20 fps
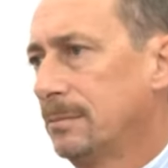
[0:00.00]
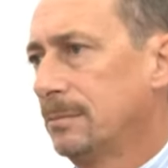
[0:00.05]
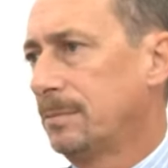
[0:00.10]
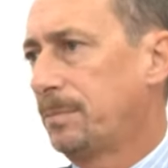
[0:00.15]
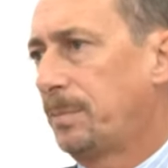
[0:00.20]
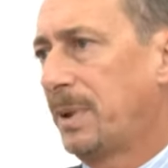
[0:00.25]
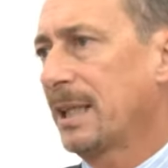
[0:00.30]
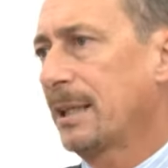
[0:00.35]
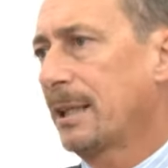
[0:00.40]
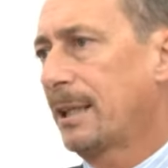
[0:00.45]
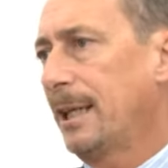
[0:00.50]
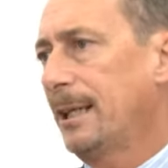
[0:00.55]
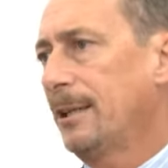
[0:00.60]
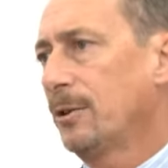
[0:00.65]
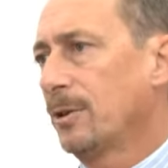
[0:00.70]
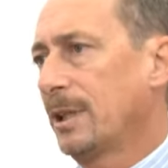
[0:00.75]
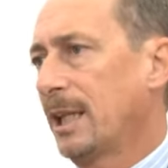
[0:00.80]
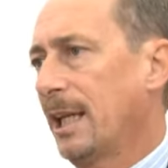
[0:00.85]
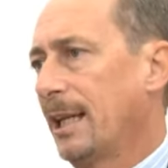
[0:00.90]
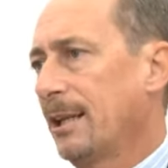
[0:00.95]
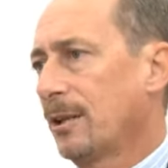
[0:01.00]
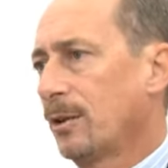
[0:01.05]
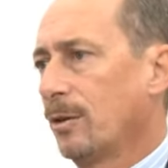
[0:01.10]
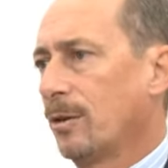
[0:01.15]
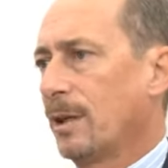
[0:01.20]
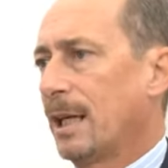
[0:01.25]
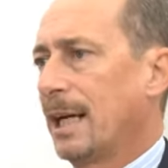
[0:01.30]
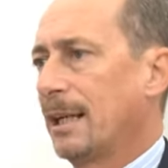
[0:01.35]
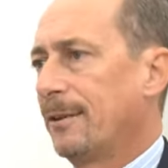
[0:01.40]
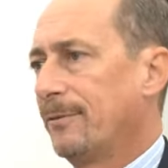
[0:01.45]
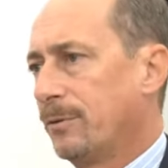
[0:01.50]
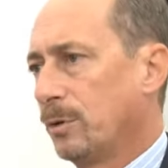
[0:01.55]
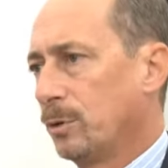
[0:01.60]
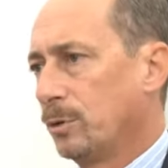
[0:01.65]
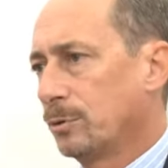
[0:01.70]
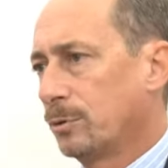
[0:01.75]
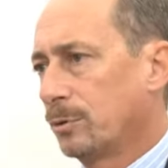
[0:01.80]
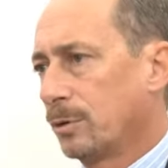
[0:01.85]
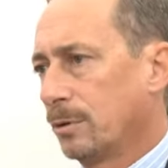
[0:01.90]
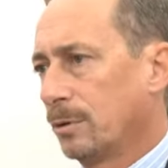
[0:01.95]
perché non ero al
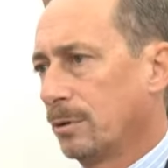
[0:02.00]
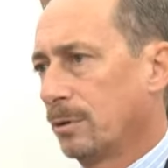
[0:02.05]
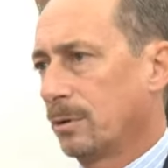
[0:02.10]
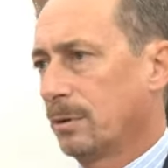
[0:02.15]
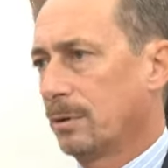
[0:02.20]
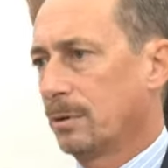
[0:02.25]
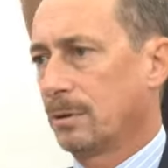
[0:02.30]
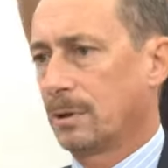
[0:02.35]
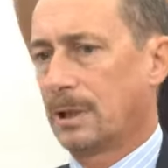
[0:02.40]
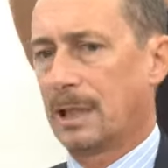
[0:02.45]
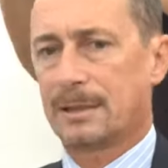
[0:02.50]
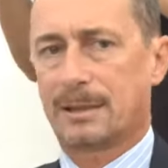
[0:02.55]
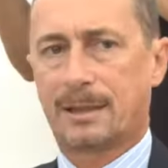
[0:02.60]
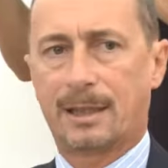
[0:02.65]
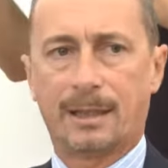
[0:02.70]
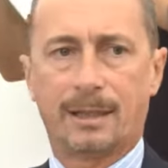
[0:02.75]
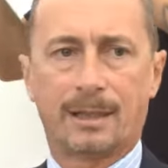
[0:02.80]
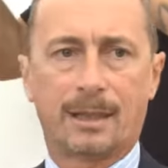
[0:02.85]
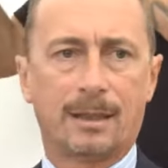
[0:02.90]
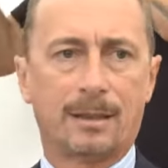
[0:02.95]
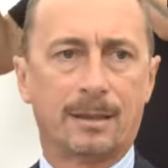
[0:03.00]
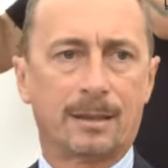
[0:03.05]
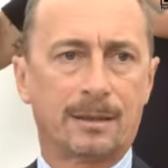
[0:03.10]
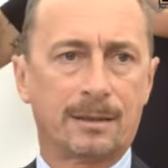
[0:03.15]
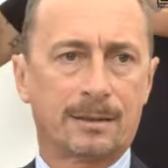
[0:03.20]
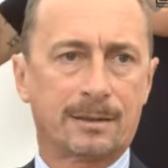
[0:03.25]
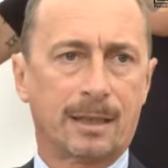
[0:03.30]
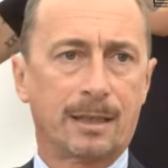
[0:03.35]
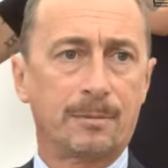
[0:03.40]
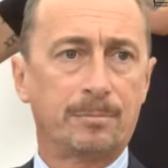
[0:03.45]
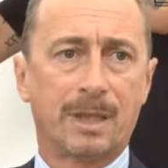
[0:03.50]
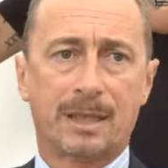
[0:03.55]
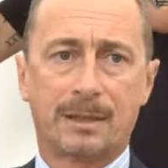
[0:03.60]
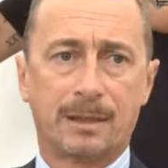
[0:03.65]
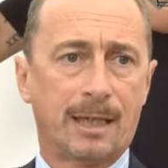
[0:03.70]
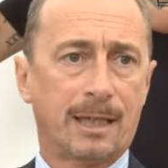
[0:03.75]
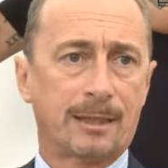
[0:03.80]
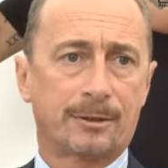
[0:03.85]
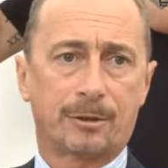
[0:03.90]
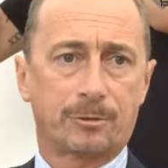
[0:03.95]
voto eh, la sera che sarebbe
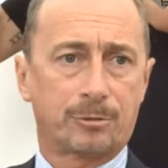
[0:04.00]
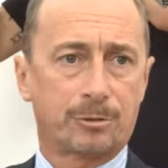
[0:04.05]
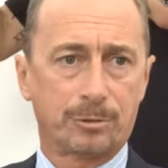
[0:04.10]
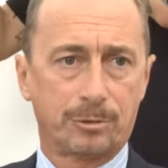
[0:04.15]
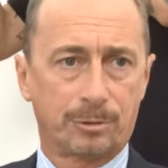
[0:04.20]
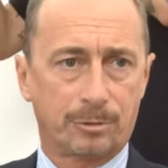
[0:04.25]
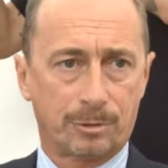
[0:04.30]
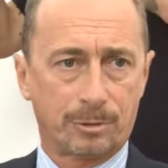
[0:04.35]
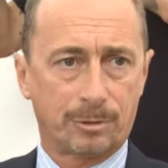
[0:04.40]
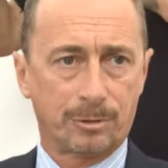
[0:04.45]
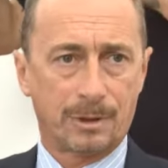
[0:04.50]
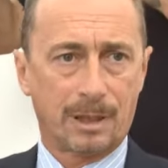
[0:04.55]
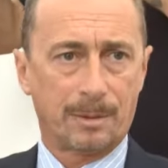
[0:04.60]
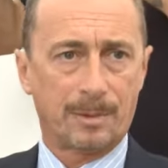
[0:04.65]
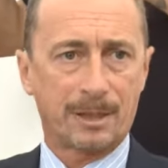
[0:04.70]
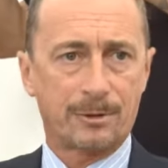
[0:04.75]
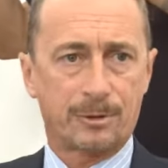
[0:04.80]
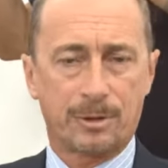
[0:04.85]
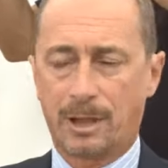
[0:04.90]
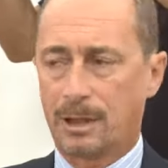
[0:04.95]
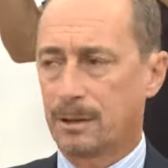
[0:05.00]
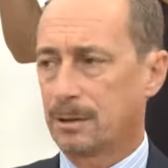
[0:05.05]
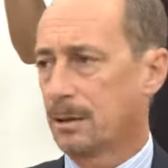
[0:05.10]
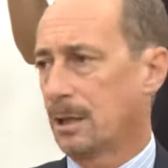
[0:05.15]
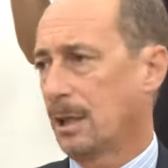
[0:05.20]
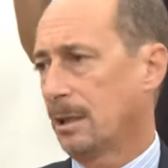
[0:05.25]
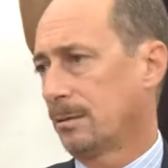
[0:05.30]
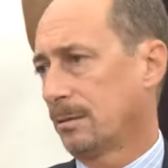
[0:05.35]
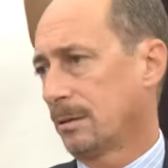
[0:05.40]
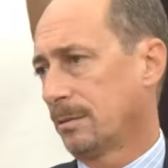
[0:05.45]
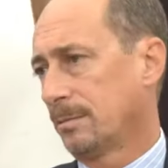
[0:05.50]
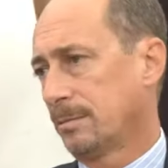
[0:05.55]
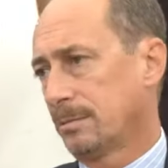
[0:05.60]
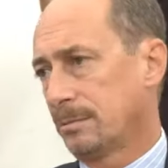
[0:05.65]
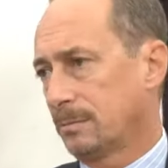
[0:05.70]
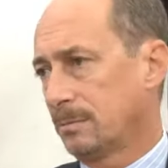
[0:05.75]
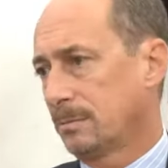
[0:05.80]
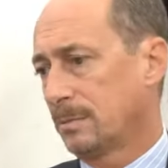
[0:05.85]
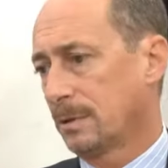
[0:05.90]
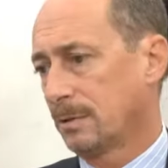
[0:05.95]
andato sotto la maggioranza, allora,
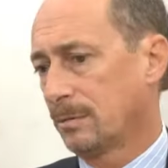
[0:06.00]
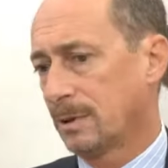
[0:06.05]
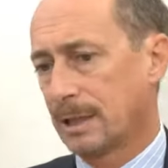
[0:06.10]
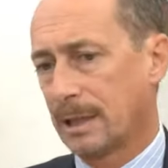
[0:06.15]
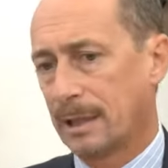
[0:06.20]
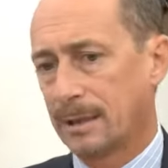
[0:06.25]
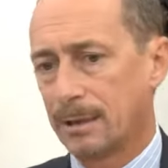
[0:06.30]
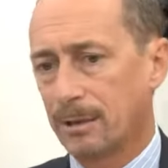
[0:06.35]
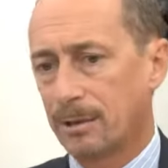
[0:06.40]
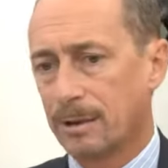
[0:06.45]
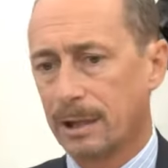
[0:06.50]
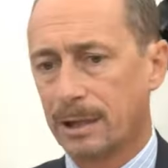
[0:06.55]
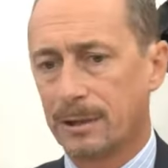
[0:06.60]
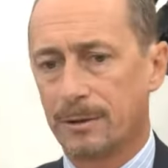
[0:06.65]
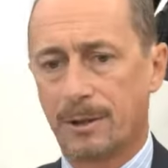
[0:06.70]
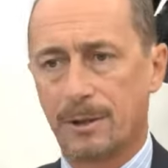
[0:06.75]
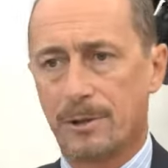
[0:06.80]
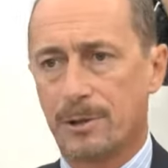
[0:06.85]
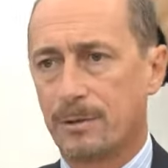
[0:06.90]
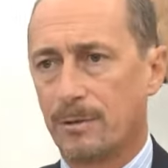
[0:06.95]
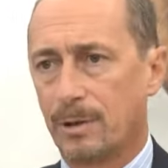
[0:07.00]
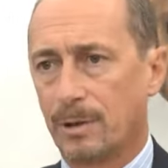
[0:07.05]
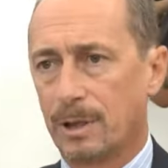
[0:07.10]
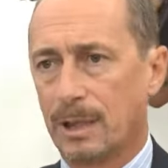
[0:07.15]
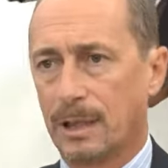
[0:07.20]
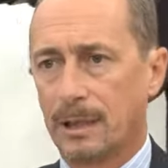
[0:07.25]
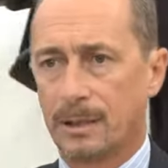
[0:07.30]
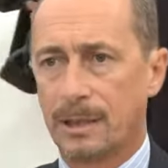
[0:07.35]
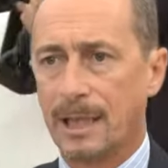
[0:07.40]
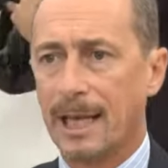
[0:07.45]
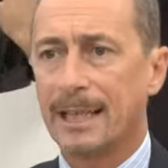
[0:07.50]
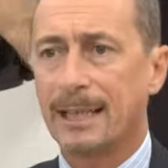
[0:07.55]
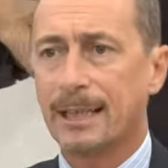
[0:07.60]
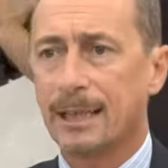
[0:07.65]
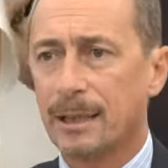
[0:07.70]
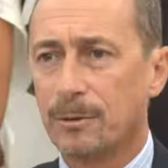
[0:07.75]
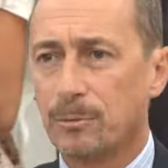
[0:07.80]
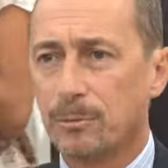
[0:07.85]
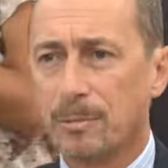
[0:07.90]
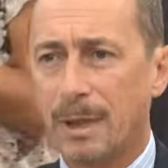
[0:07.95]
guardate, io credo che ci voglia
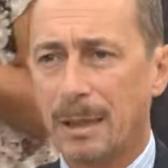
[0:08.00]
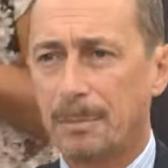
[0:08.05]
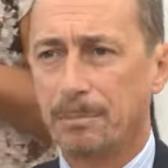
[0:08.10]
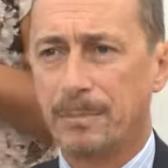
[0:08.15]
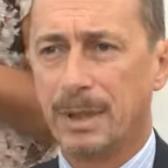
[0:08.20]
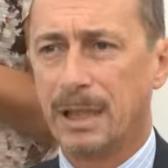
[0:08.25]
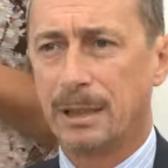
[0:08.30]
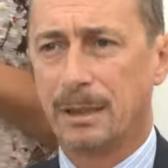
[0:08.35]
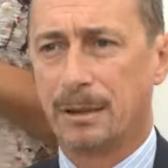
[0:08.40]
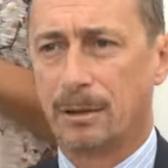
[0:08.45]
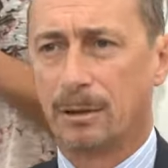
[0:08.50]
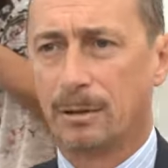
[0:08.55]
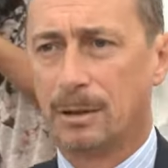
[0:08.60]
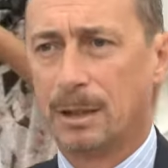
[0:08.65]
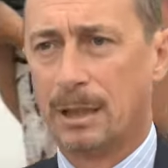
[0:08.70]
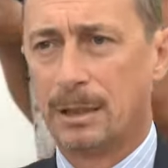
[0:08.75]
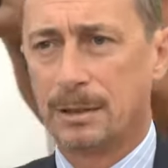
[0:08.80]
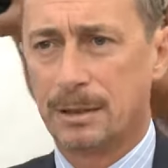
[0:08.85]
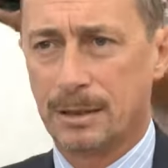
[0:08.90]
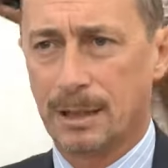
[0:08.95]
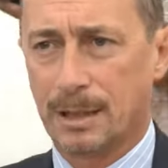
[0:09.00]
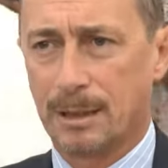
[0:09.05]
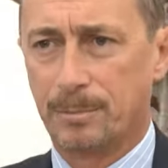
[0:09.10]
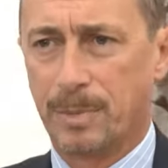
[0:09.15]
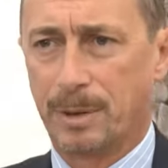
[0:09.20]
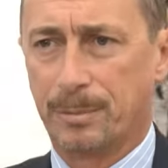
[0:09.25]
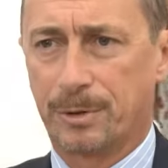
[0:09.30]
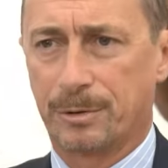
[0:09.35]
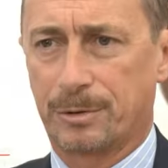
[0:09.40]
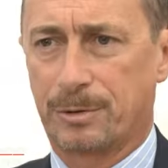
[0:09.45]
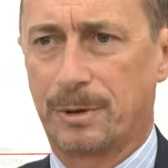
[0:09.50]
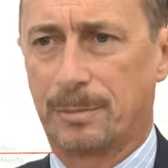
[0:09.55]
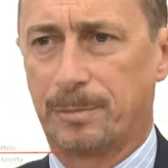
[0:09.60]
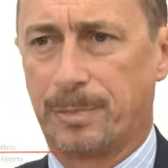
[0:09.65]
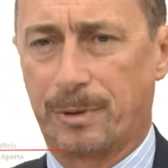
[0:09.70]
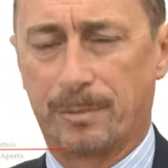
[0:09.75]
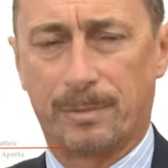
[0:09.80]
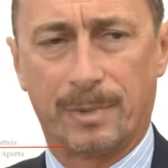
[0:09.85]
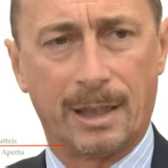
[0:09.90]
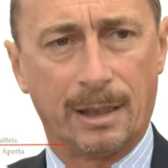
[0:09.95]
neanche un bambino si sarebbe posto il
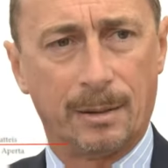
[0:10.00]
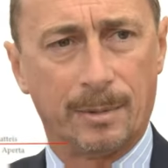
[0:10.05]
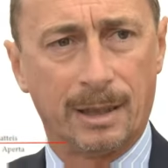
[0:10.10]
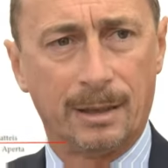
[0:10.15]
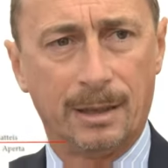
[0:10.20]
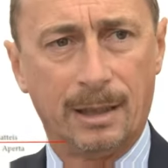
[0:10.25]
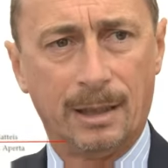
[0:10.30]
problema,